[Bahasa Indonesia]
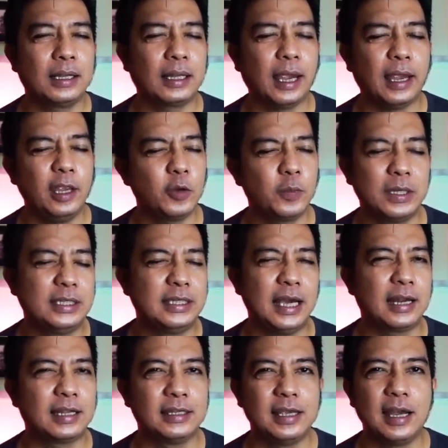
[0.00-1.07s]
kayaknya cuma
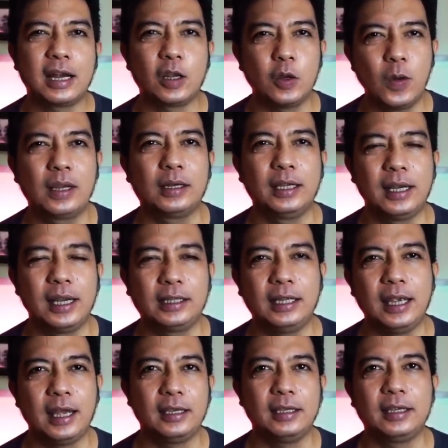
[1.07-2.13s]
GR GR doang deh
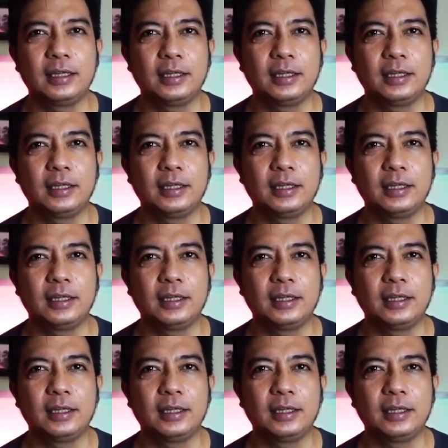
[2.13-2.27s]
latihannya